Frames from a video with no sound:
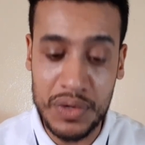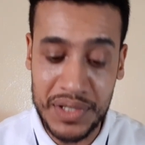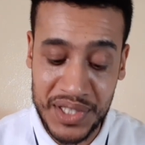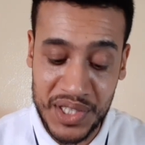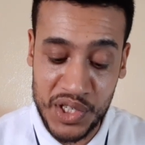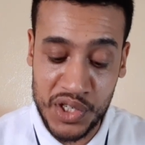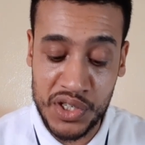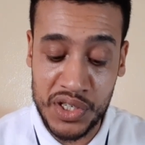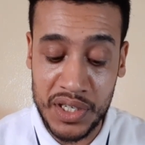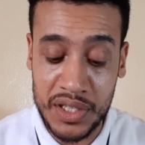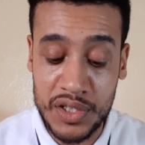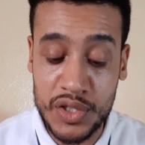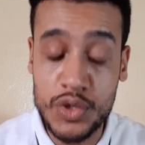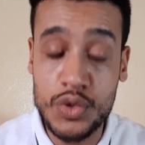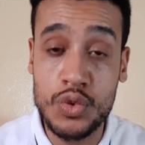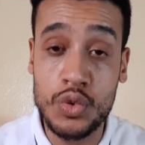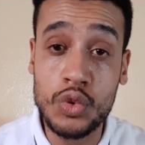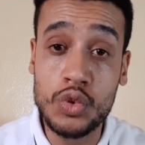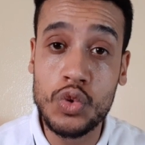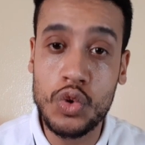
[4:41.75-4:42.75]
سجل
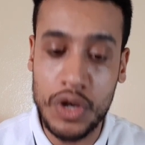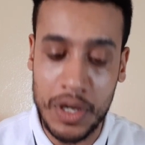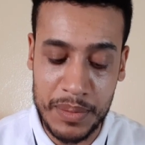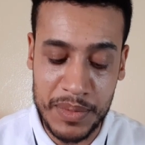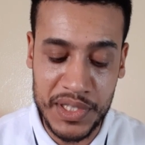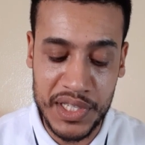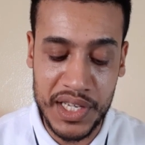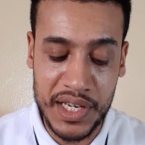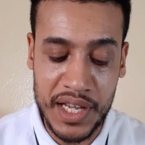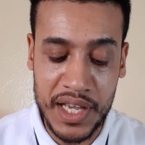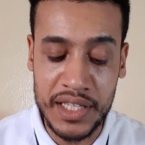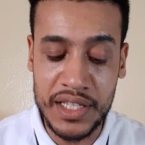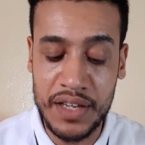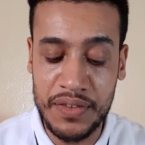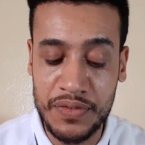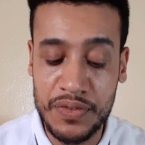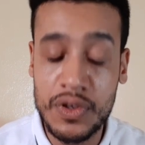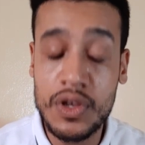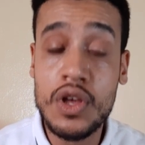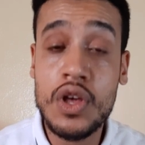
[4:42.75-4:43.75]
59
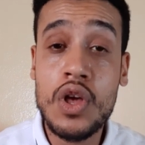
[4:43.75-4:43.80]
هدف